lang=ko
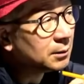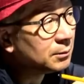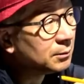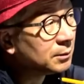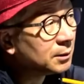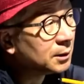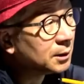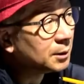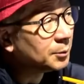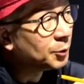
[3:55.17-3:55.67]
이제
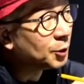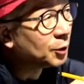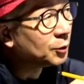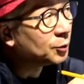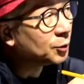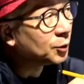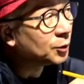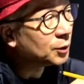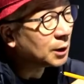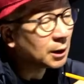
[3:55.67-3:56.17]
우리
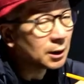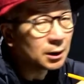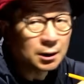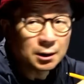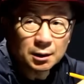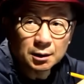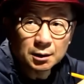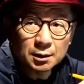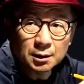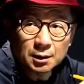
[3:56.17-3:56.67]
김영희
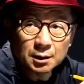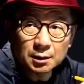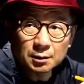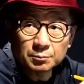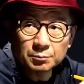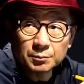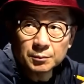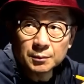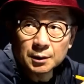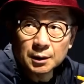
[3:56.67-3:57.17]
소장이 이제
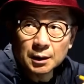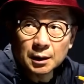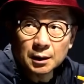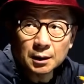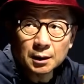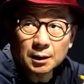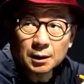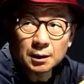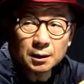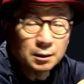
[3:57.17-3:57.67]

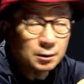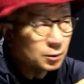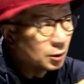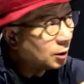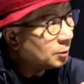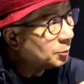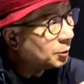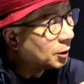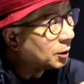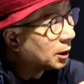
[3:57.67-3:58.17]
얘기를
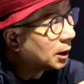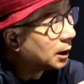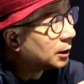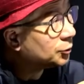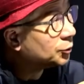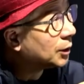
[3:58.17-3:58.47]
설명을